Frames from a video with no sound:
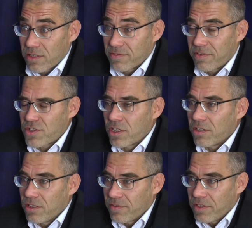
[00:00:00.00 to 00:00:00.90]
zwłaszcza
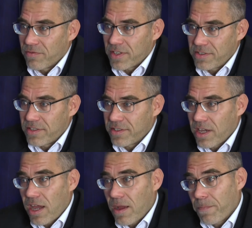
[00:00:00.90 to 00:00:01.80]
te
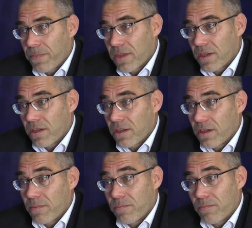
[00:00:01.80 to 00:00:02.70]
inwestycje mm,
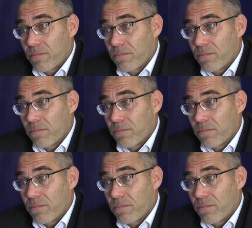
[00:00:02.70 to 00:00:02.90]
e,